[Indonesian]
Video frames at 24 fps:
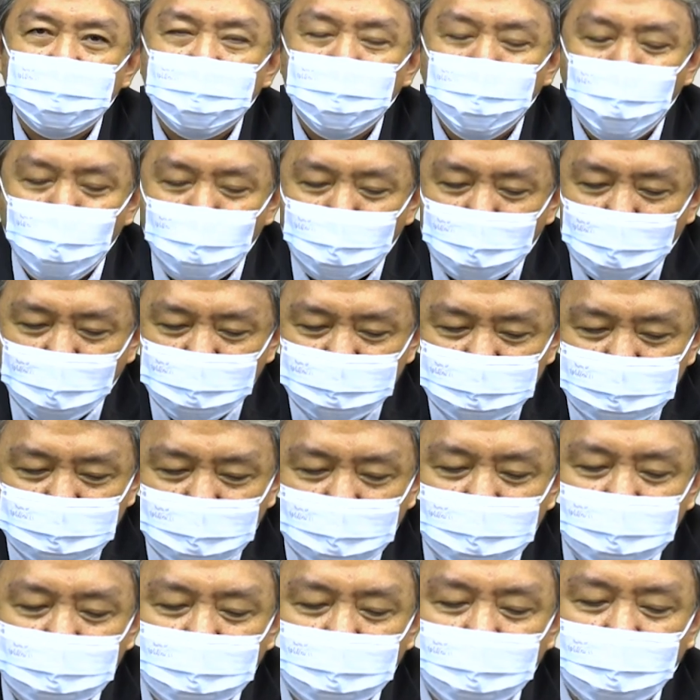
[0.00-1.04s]
Bukan
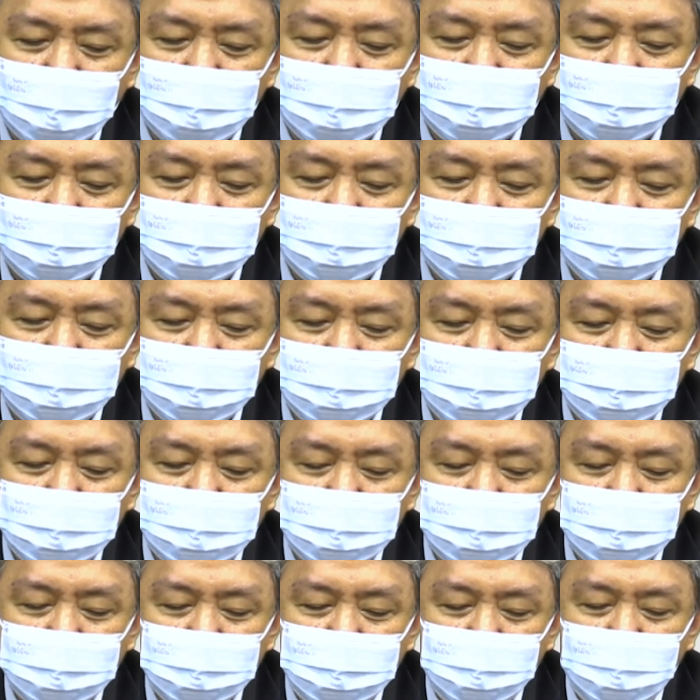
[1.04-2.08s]
sekedar
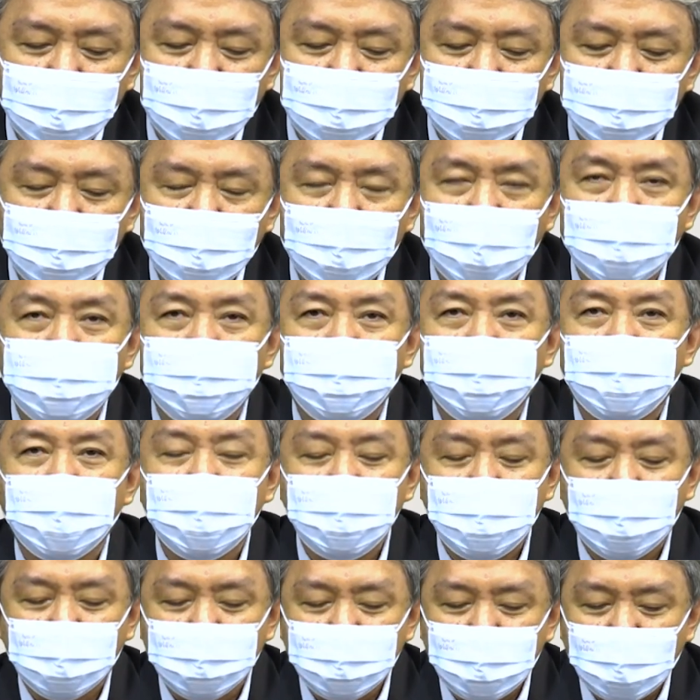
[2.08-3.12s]
dari apa
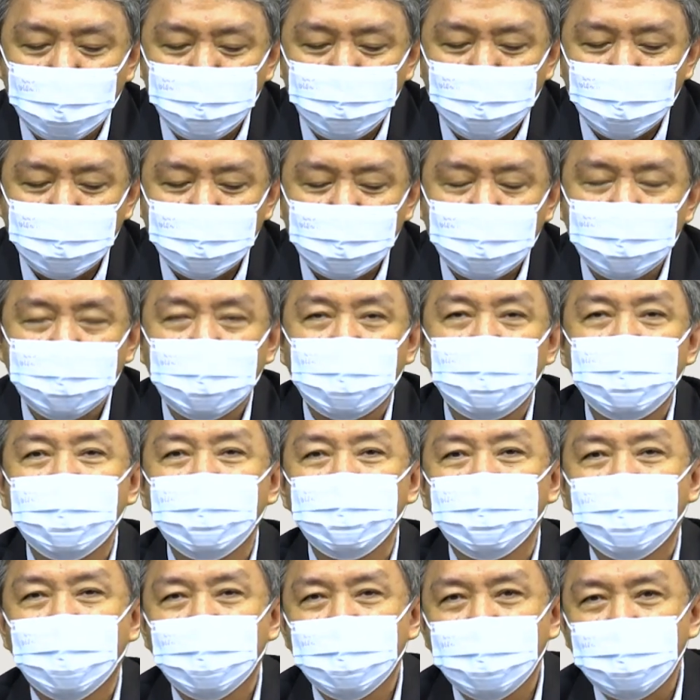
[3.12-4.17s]
yang dapat kita
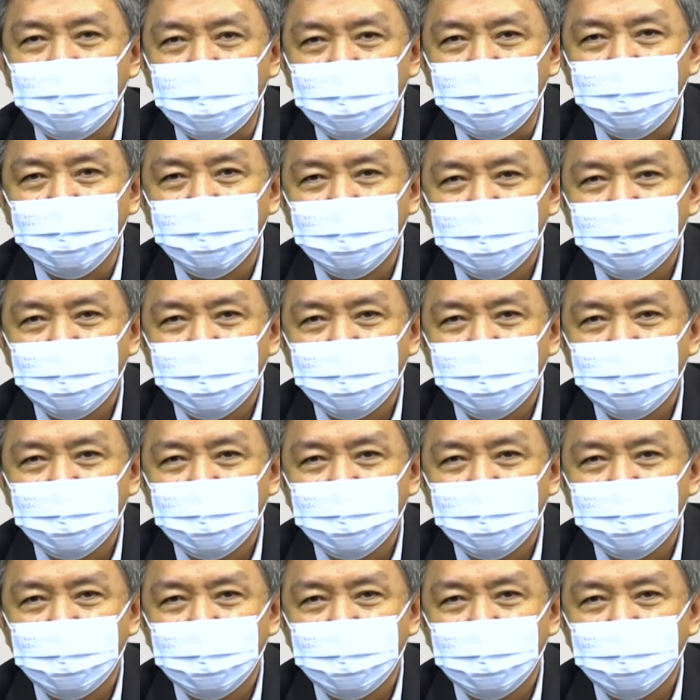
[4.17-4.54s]
nikmati.